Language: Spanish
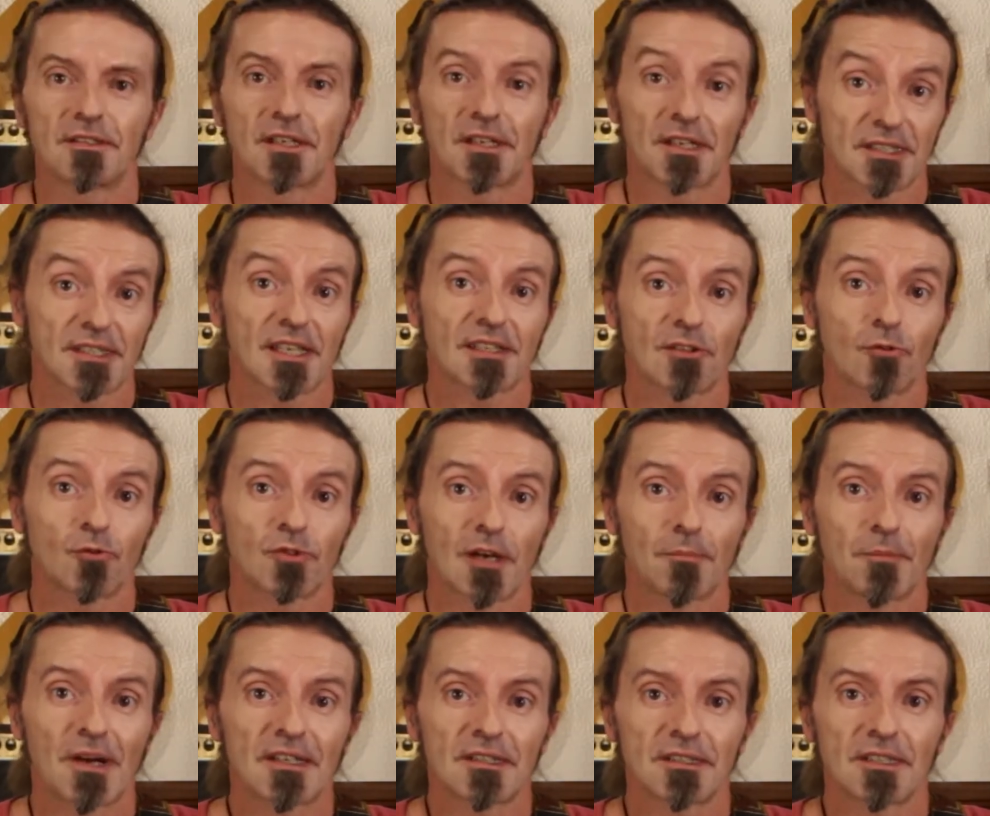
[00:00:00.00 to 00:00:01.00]
y en esta
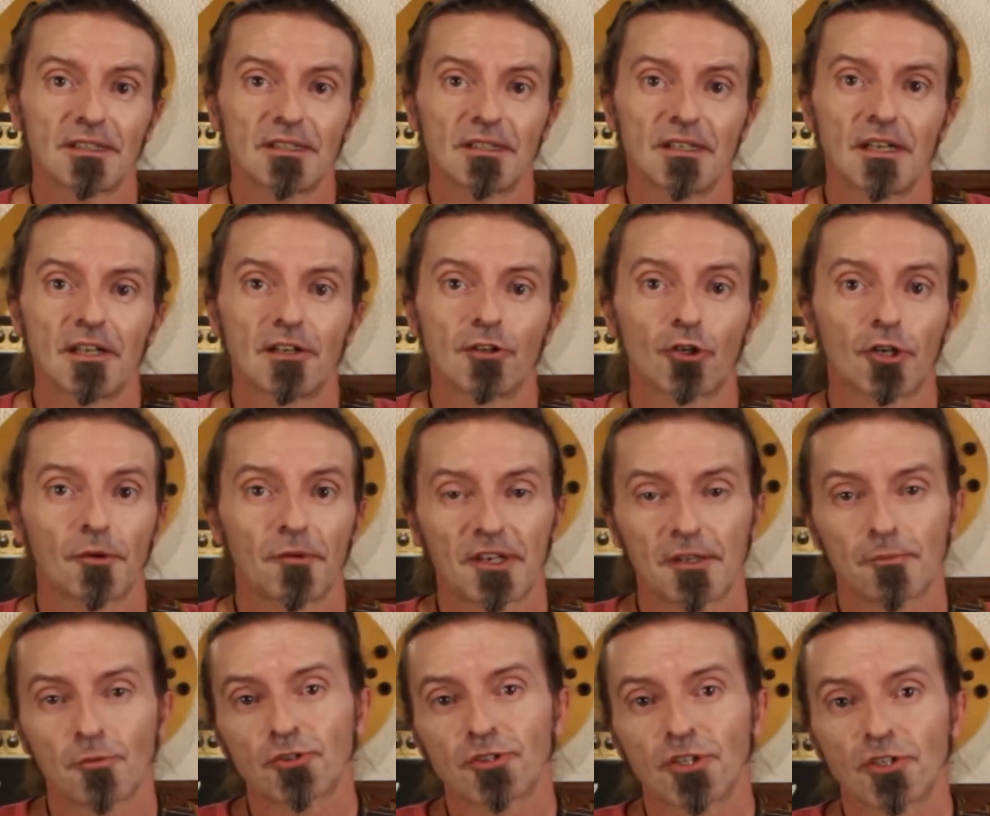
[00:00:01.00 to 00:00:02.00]
segunda parte lo que
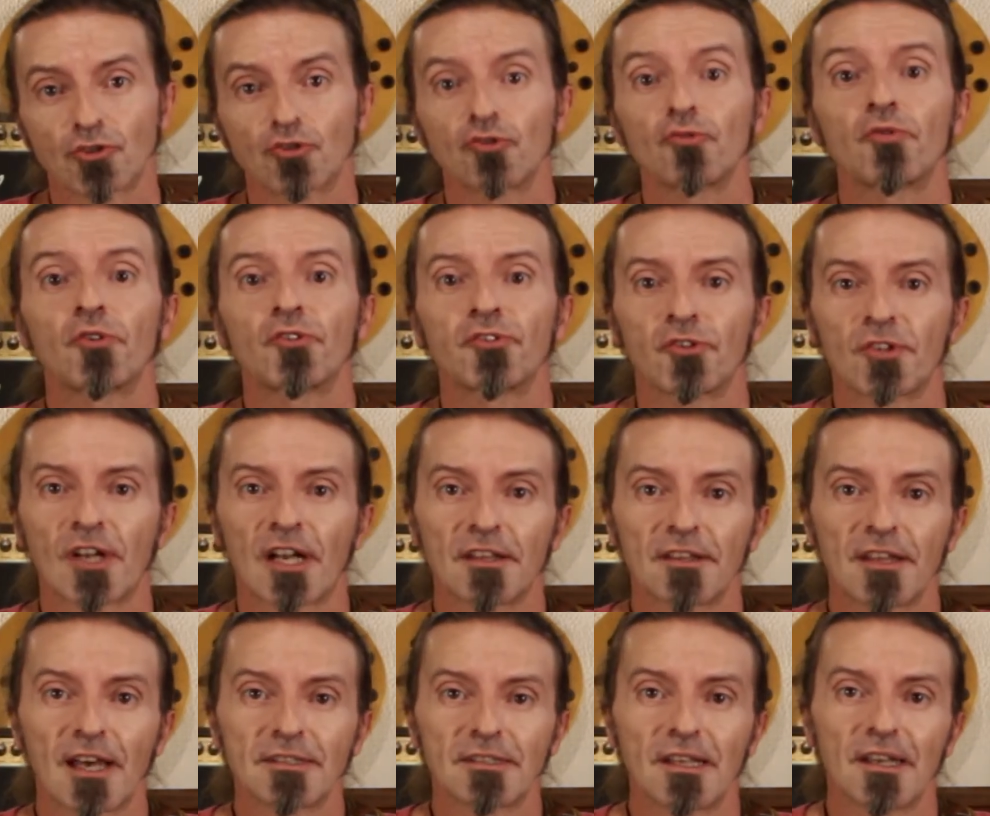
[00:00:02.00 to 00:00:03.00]
veremos es su
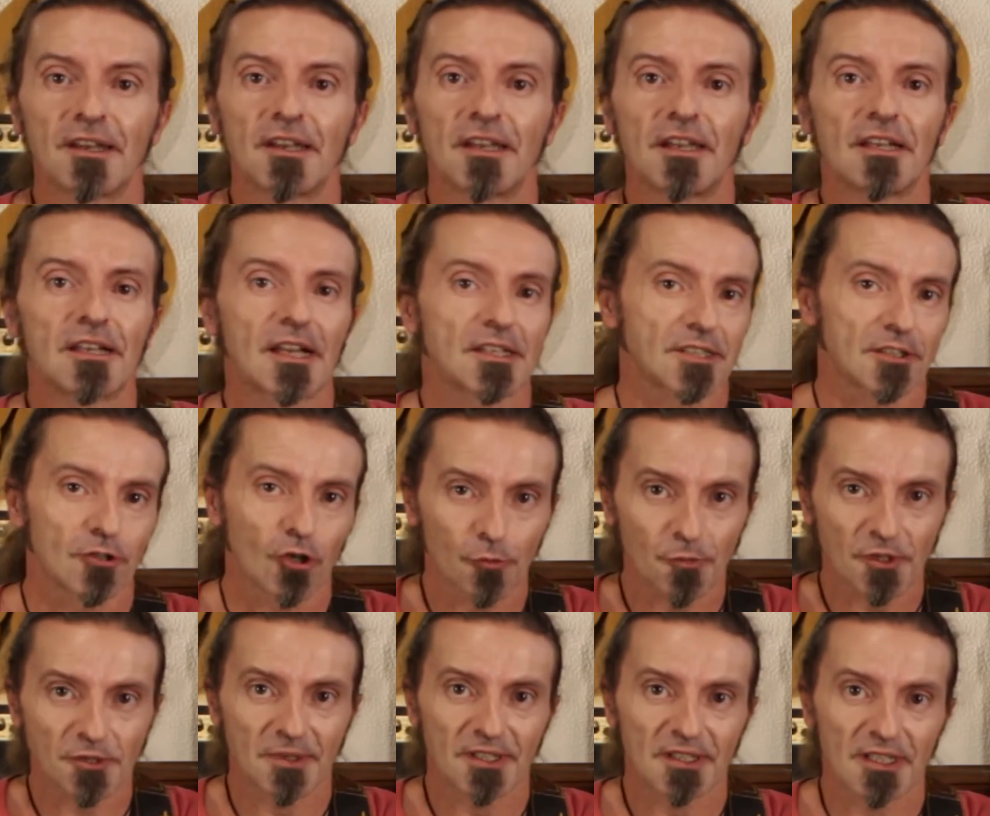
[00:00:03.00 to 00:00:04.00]
funcionalidad y las
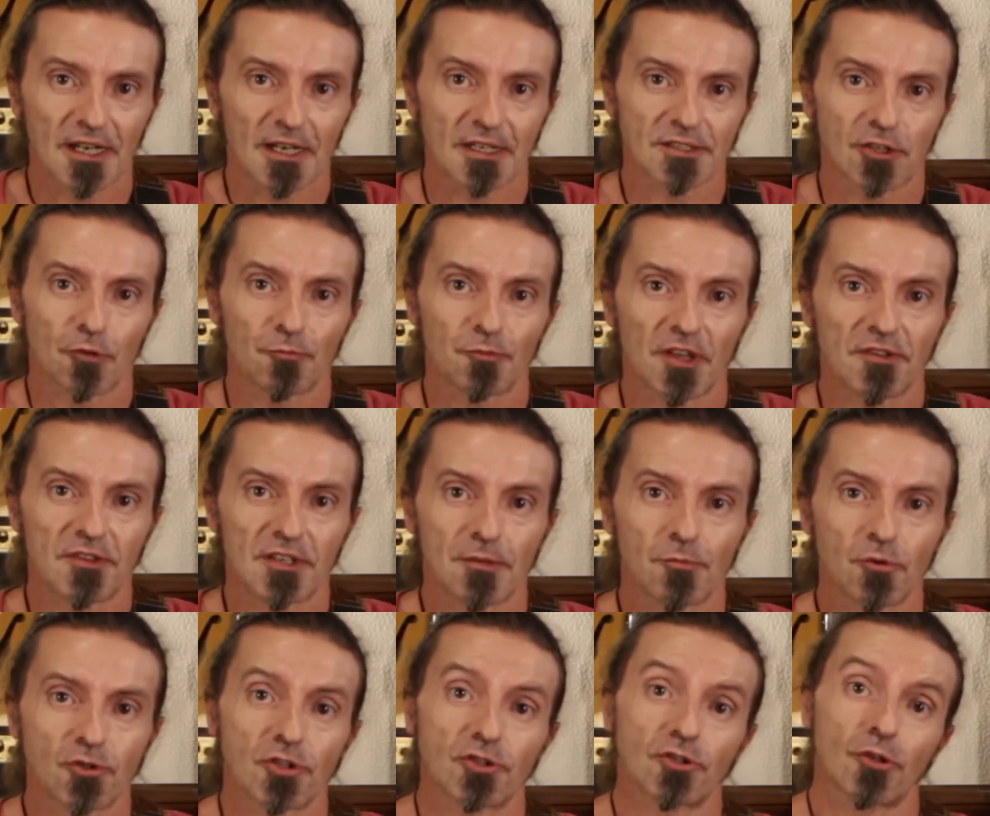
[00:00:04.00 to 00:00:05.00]
enormes ventajas que
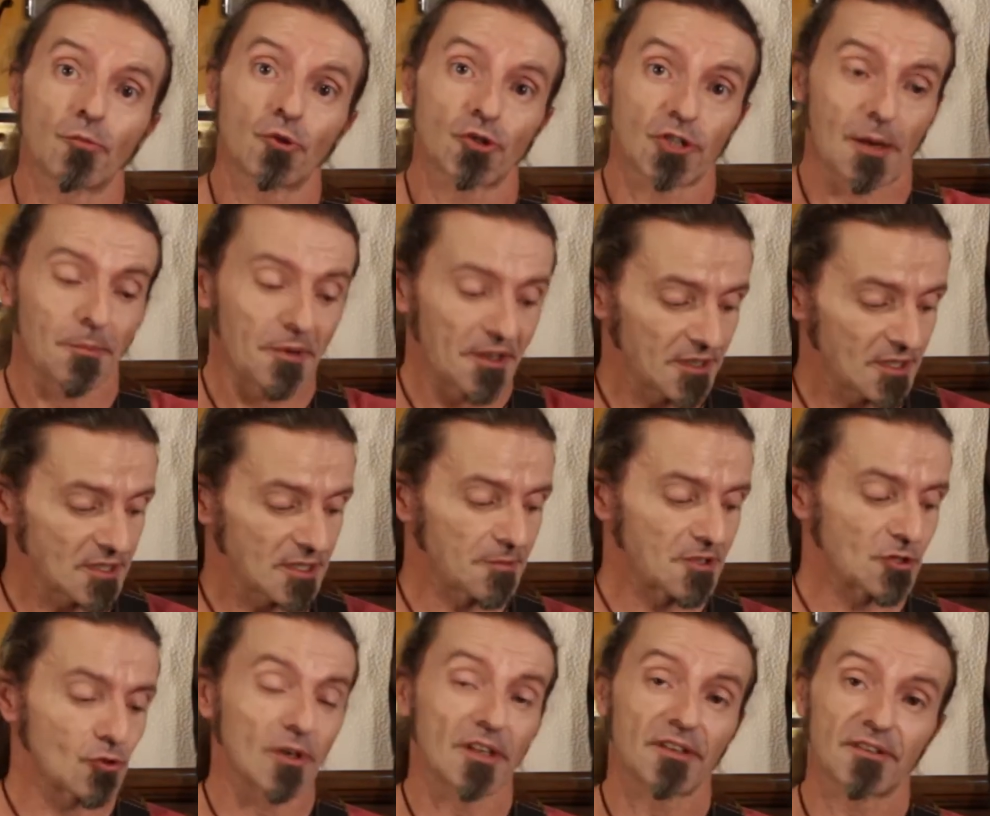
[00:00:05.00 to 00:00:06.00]
obtendremos si somos capaces de
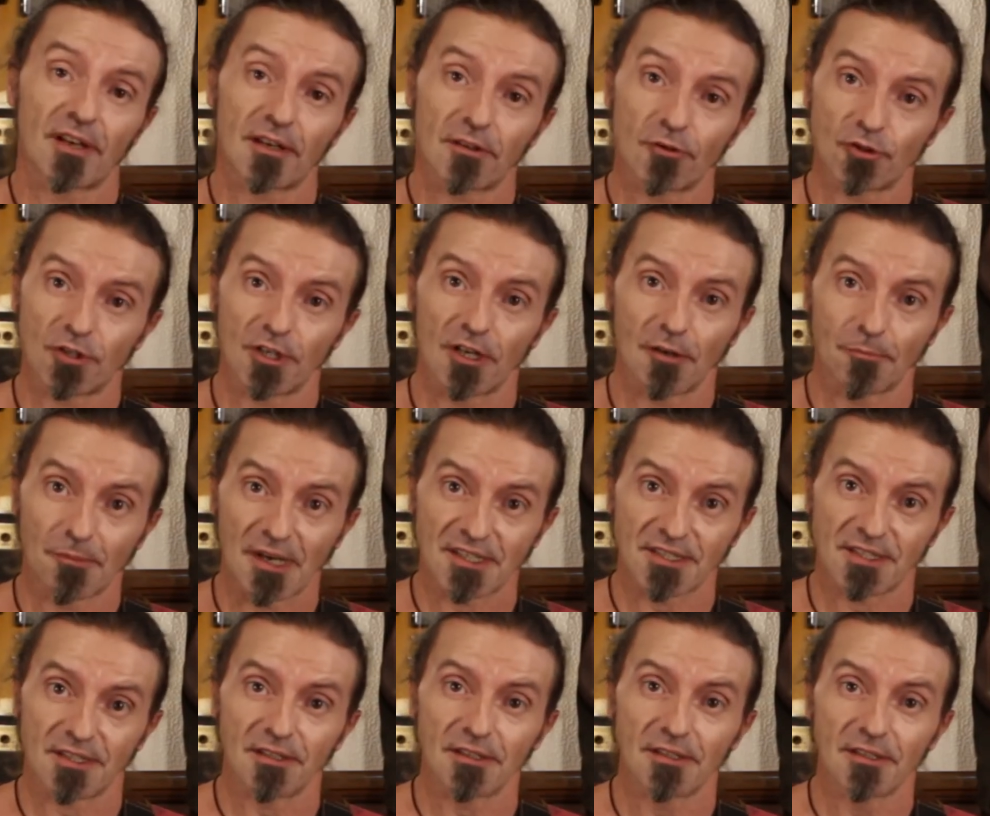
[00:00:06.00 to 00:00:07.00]
visualizarlos en el
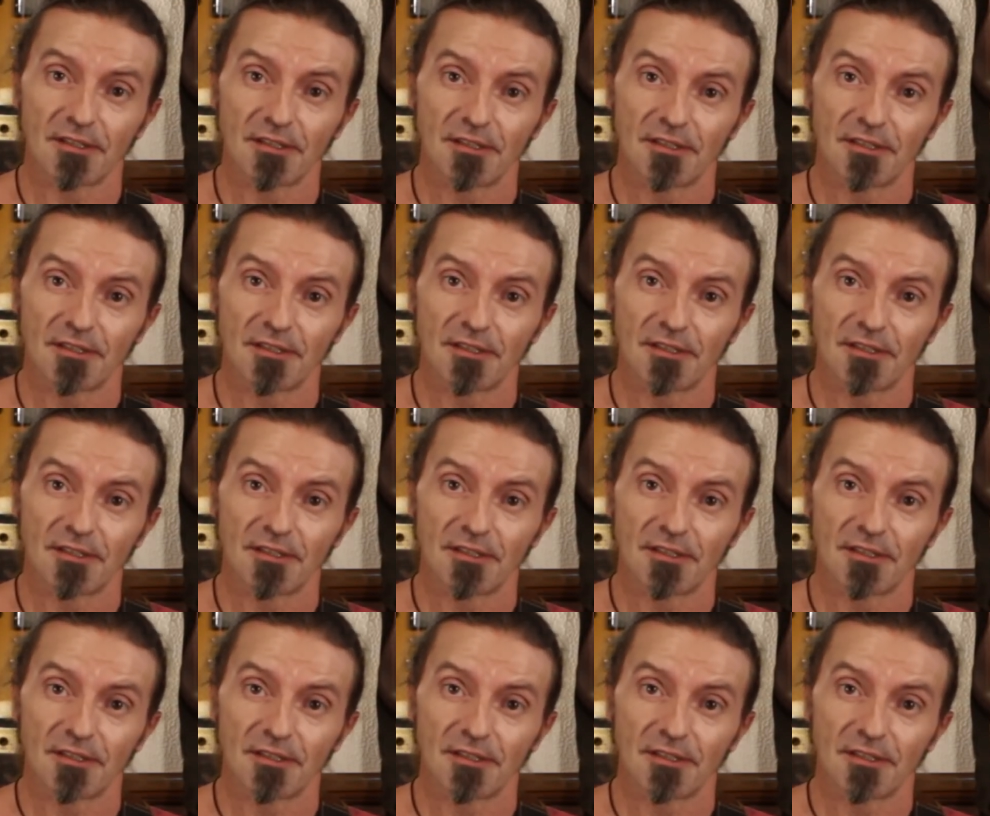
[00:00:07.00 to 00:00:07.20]
mástil.